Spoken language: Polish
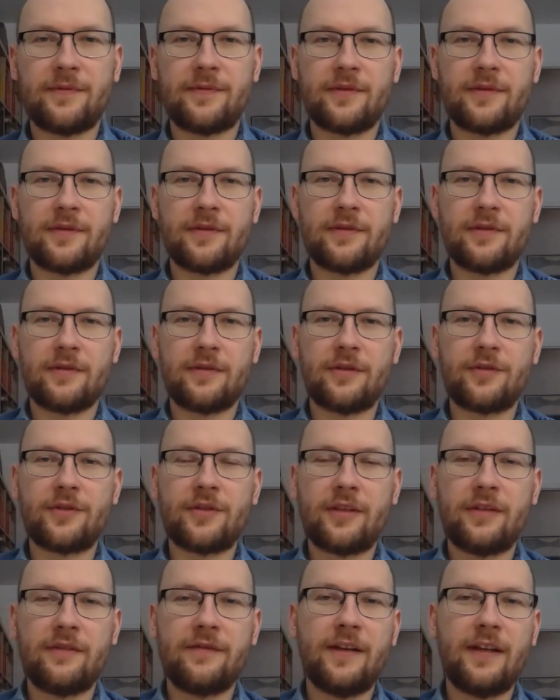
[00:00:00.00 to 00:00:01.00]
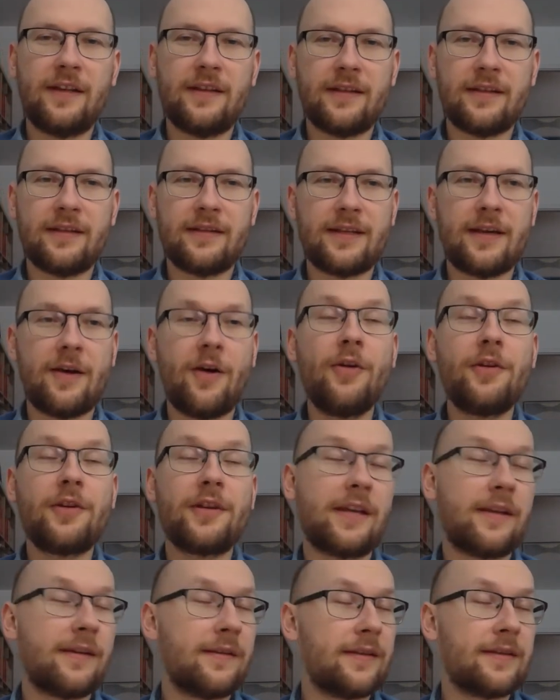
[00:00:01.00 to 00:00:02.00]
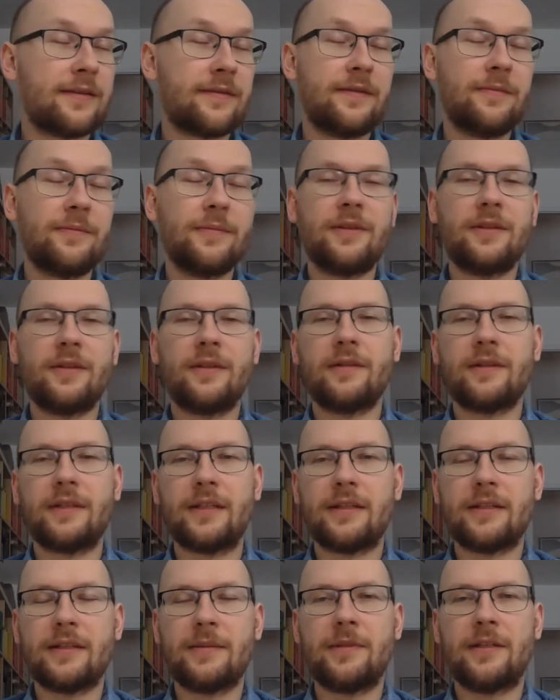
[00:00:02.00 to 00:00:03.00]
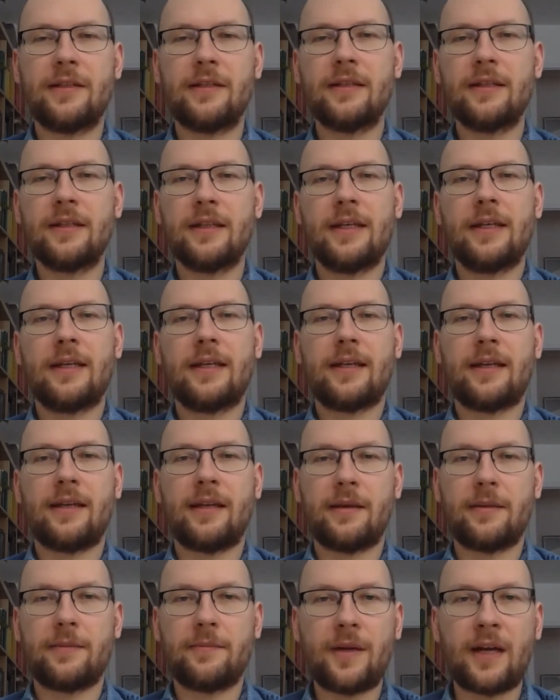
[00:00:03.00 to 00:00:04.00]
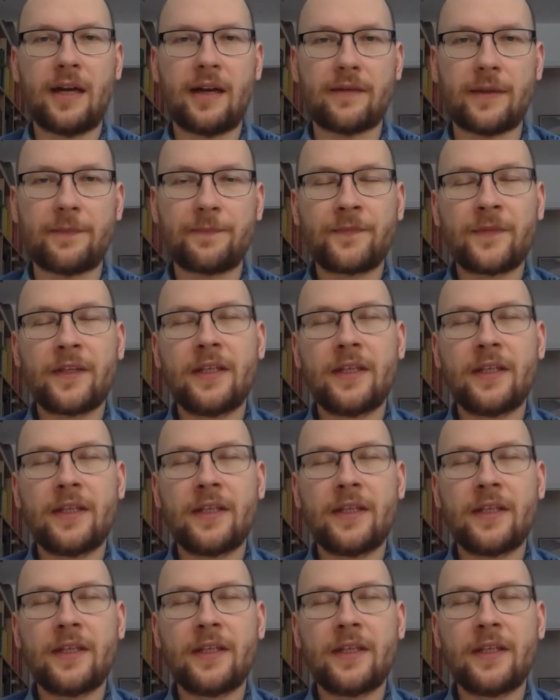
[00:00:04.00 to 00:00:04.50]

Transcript: e, oczekiwania, teorie, nazwijmy to, na temat prawa.